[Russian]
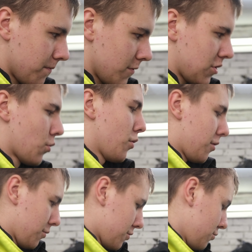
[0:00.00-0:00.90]
Строкер
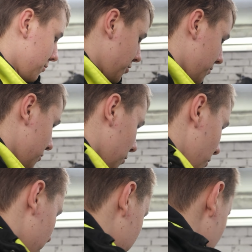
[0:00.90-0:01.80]
тоже думал сделать, но
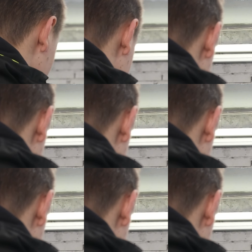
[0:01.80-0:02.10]
строкер, бля...